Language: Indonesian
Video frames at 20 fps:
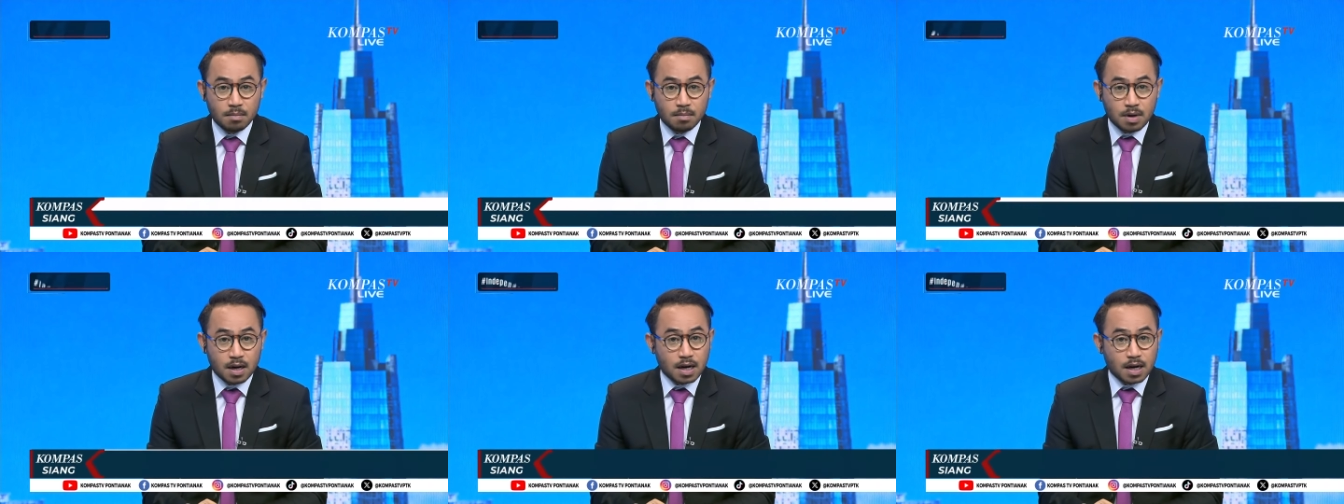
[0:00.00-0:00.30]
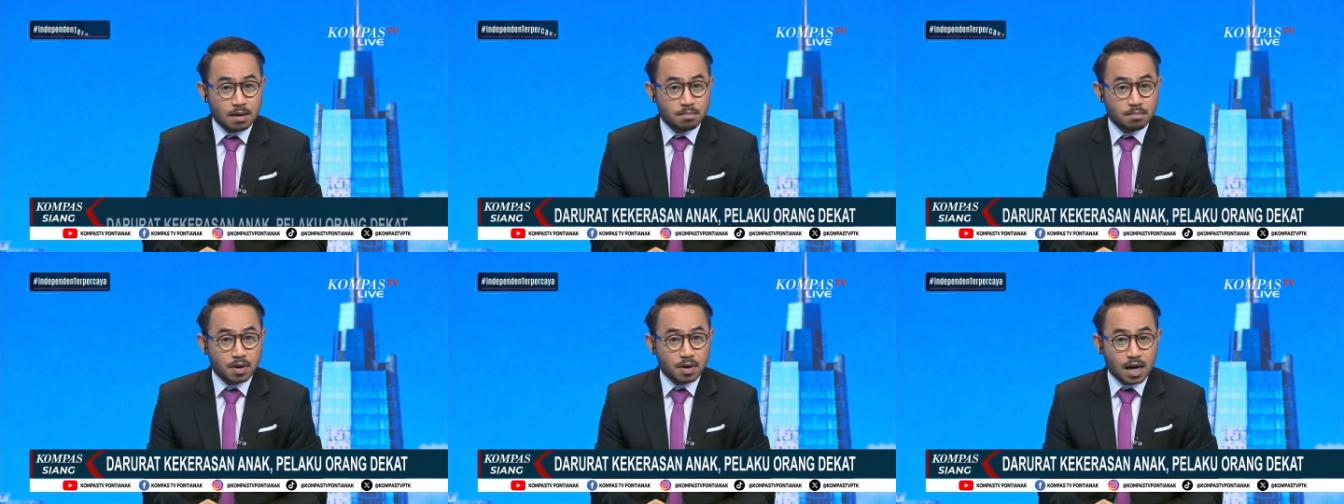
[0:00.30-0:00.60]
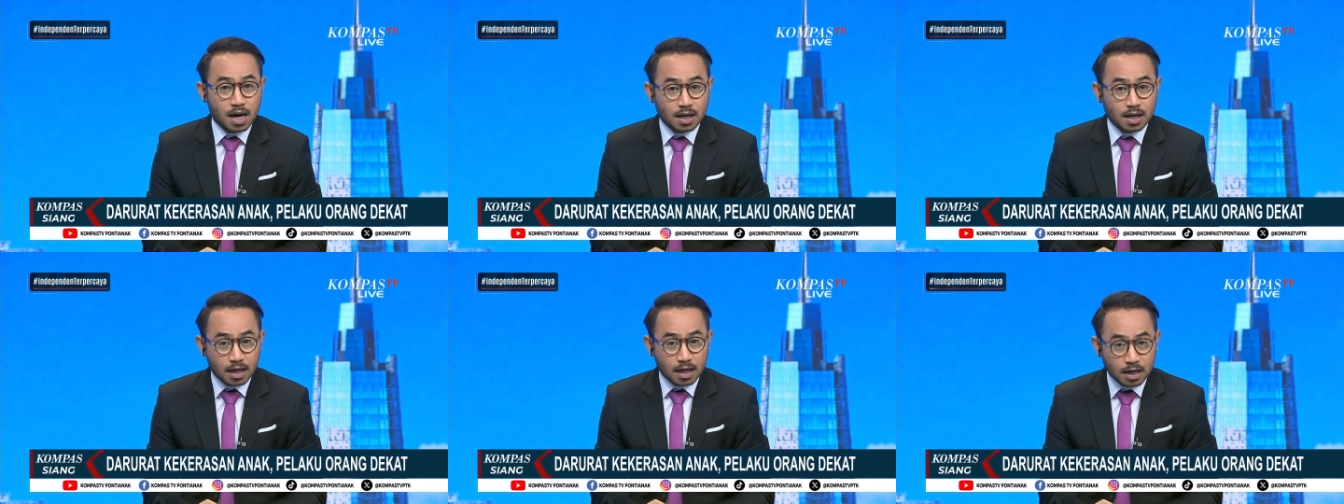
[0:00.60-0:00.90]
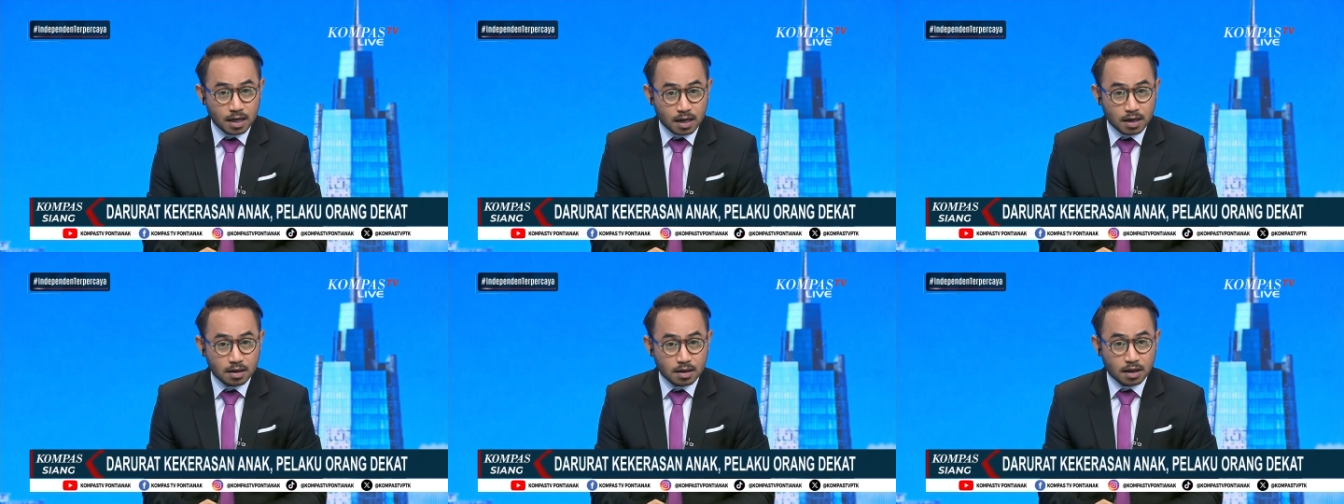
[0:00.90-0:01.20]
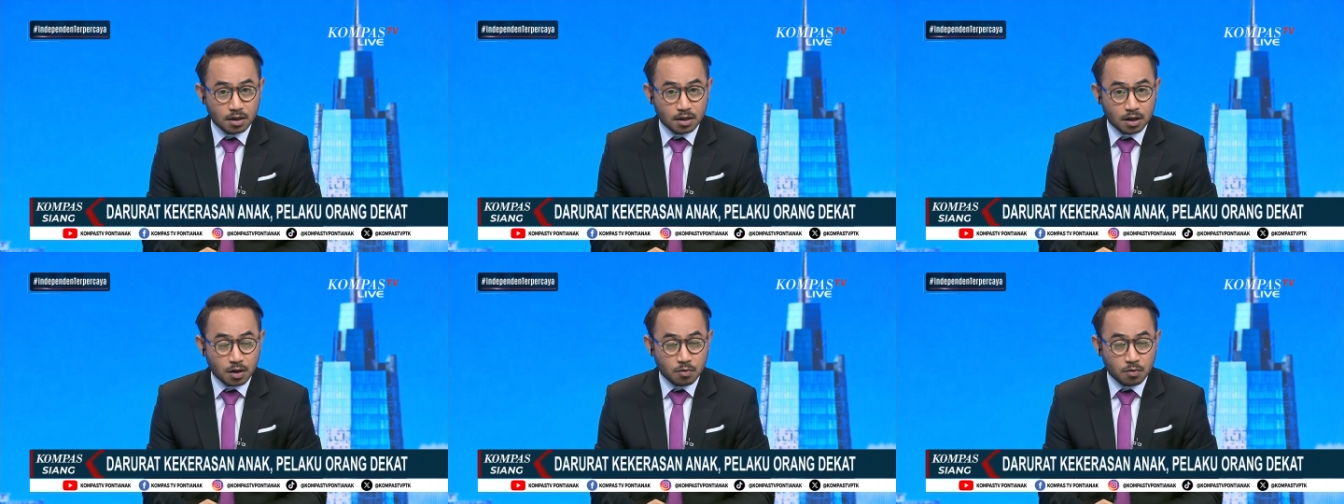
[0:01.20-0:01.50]
Bahkan penganiayaan
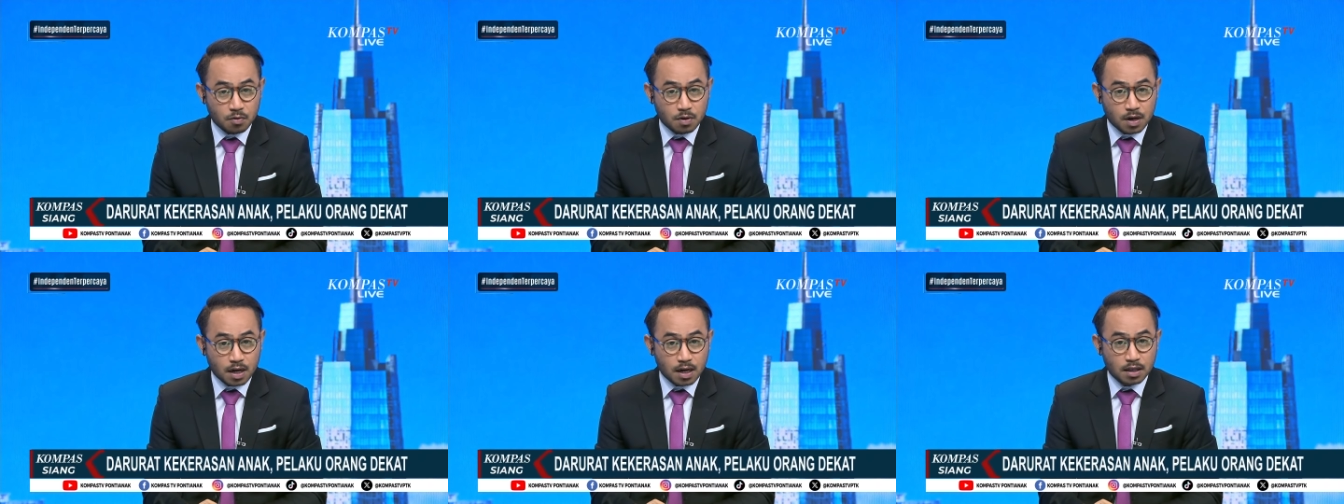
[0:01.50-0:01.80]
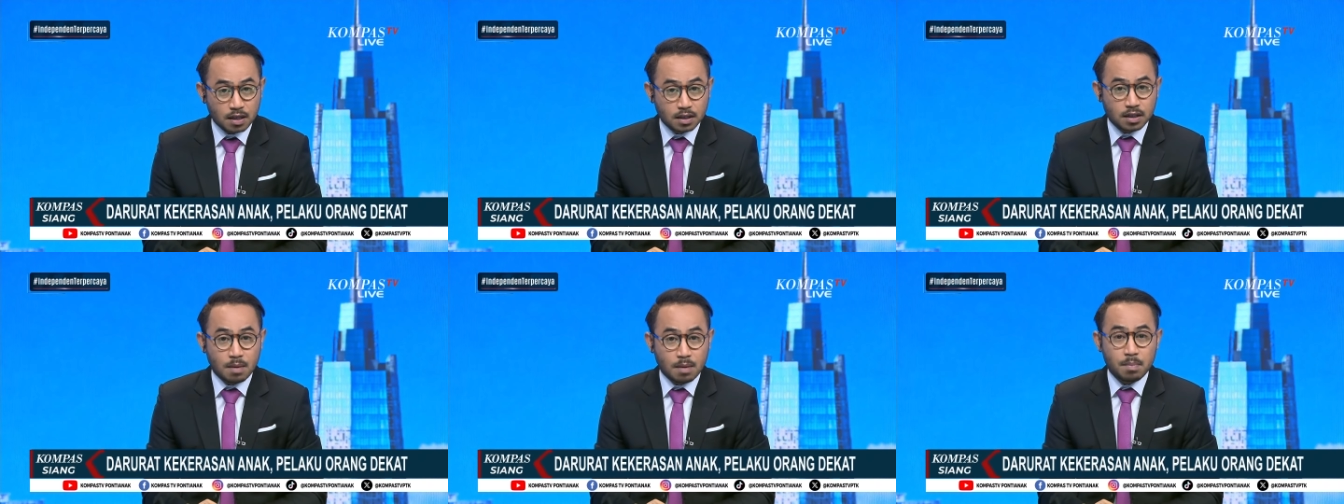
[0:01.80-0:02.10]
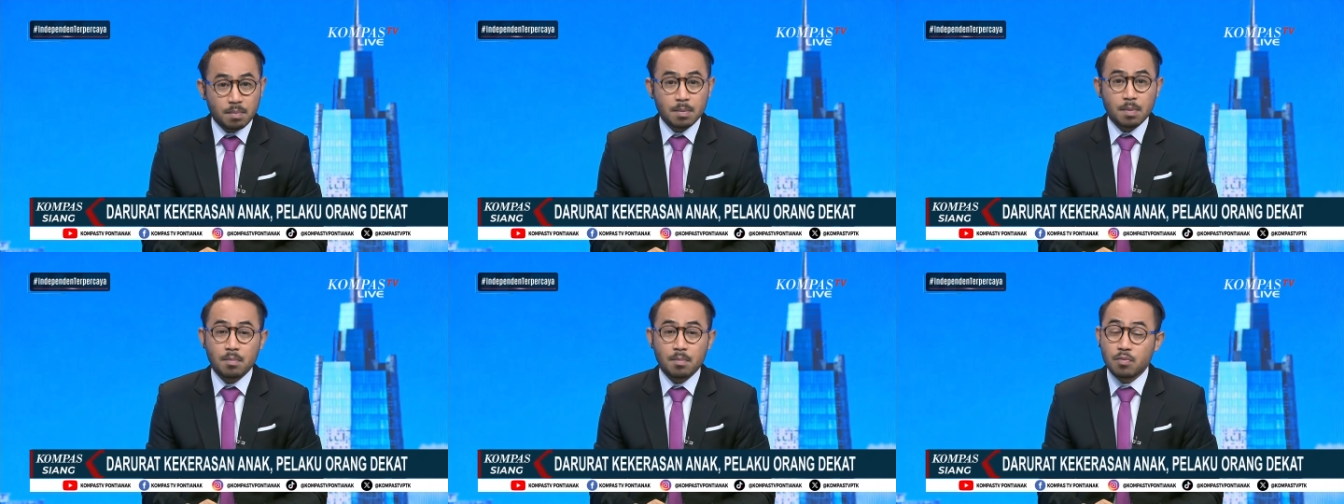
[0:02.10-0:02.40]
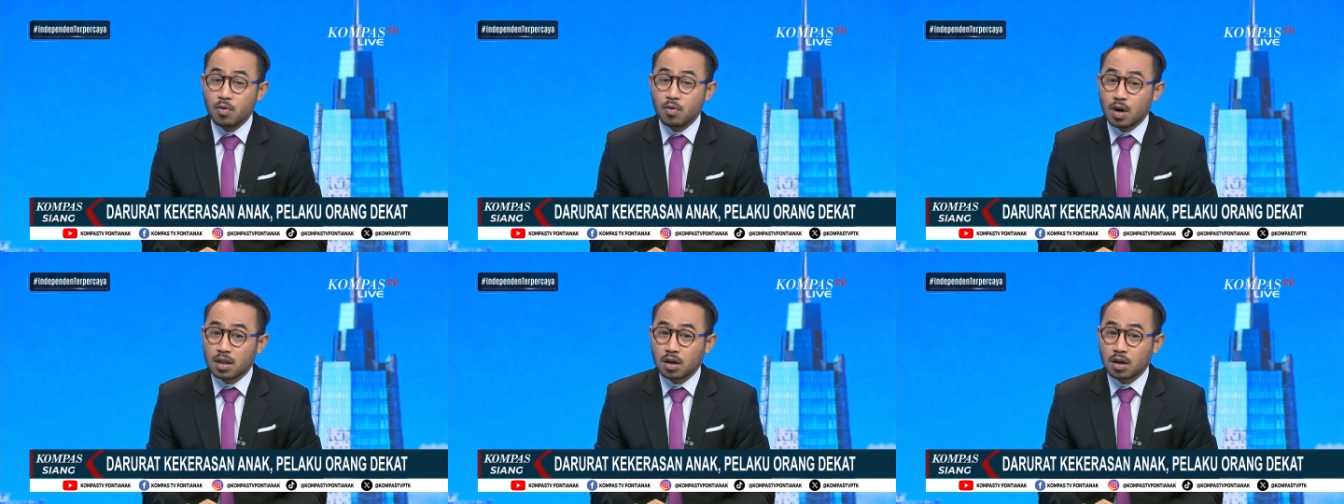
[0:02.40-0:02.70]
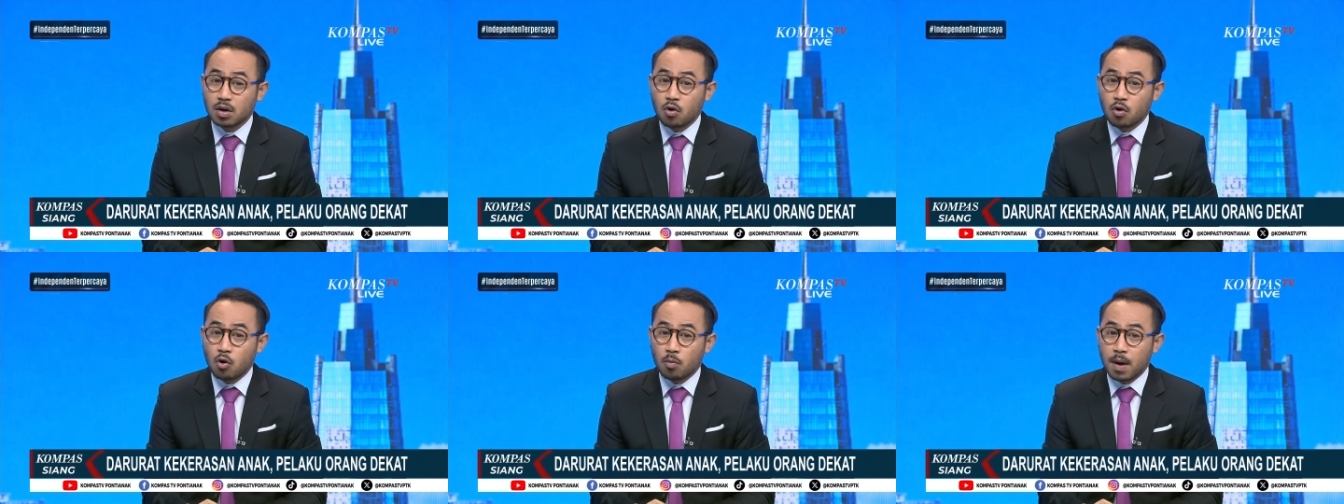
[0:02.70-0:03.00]
yang dilakukan sampai membuat
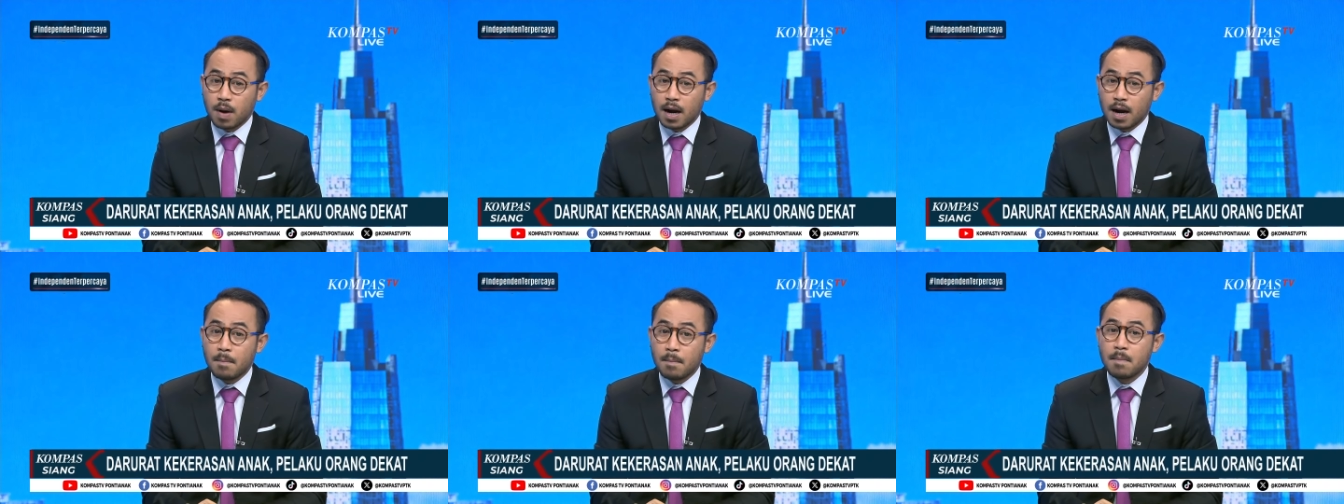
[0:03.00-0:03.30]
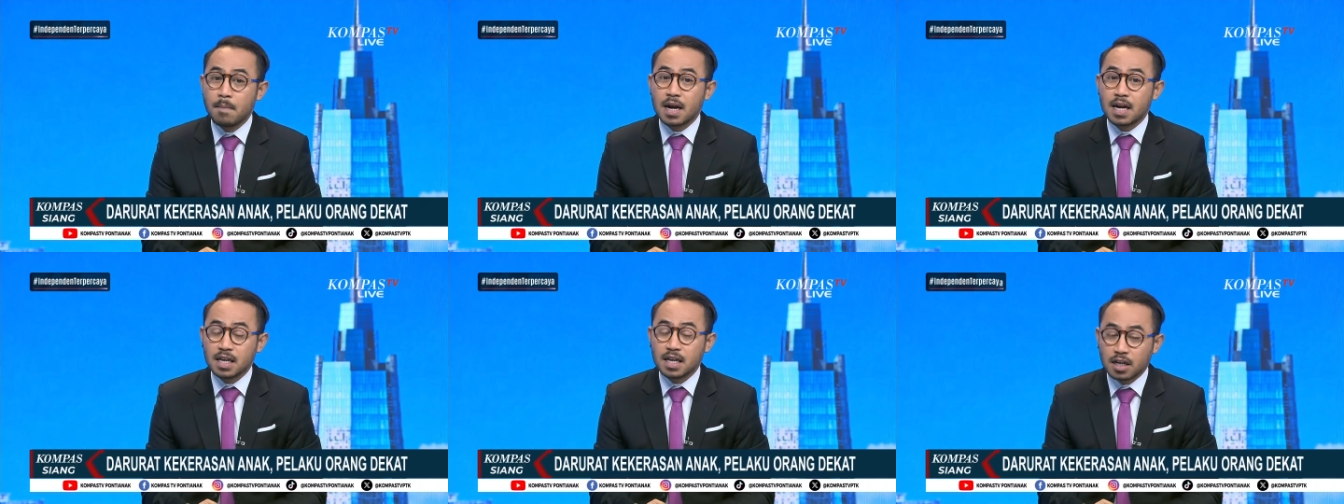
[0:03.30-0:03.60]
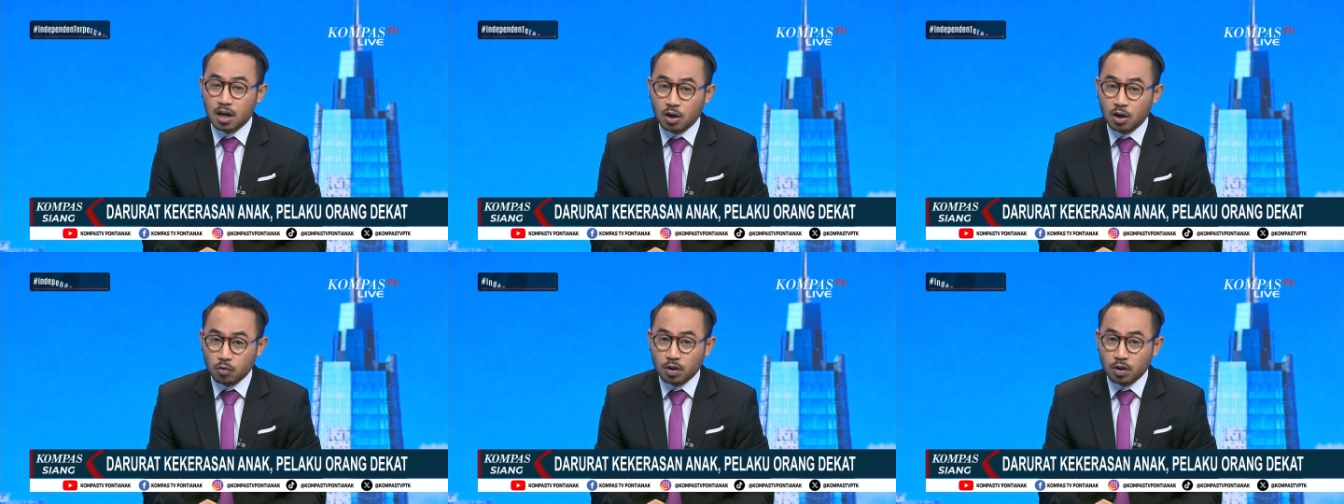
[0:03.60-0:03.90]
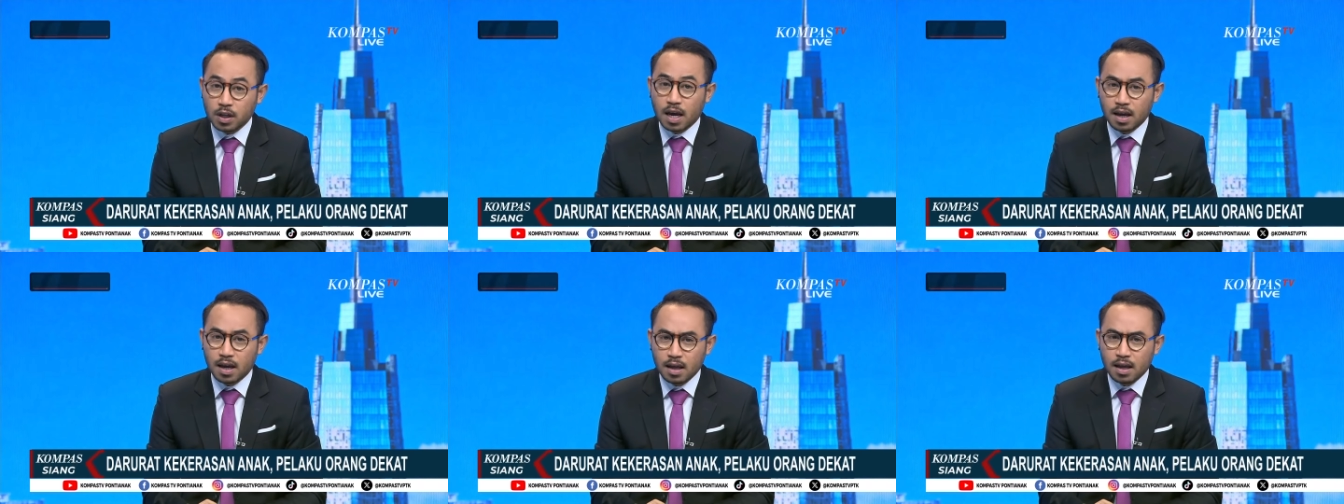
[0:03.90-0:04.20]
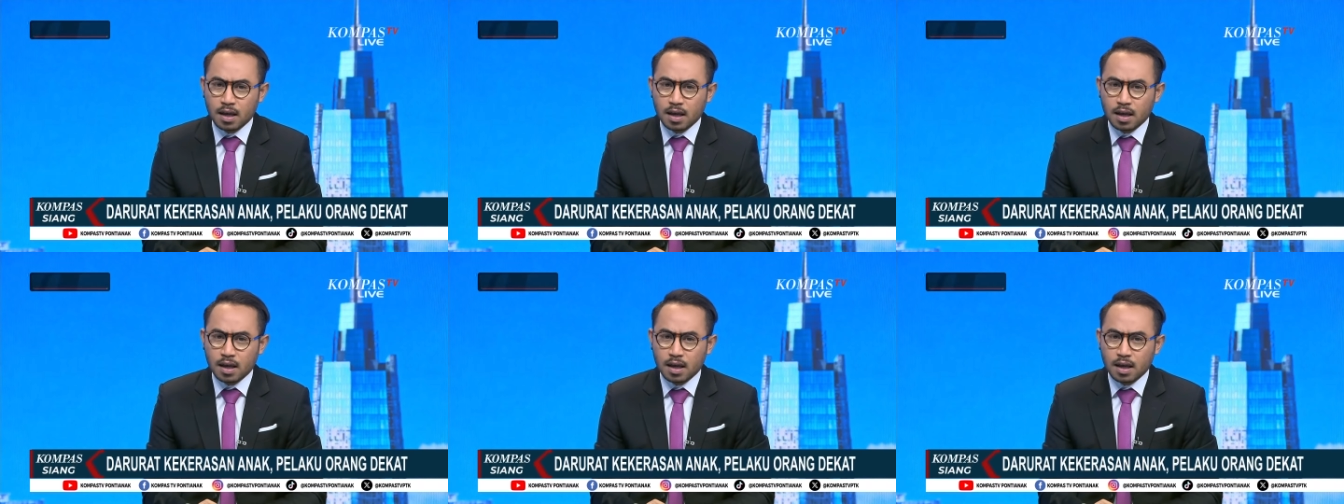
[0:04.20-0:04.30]
korban meninggal dunia.